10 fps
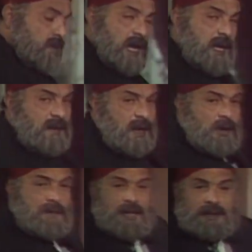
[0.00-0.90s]

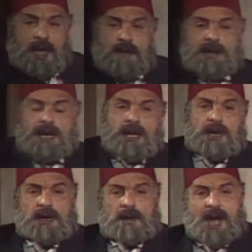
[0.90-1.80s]
والخديوي
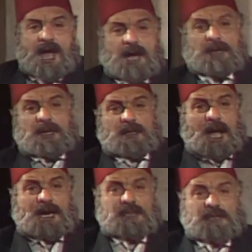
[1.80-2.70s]
بيتهمني اني بحرض
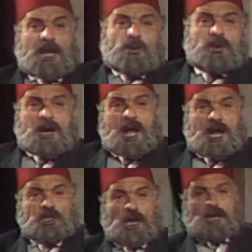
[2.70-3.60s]
على الثورة
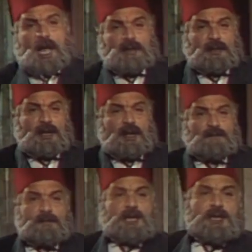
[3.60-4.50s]
عشان اطيح
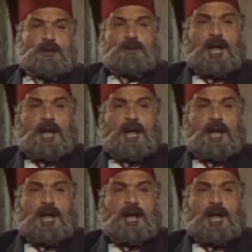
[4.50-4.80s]
بيه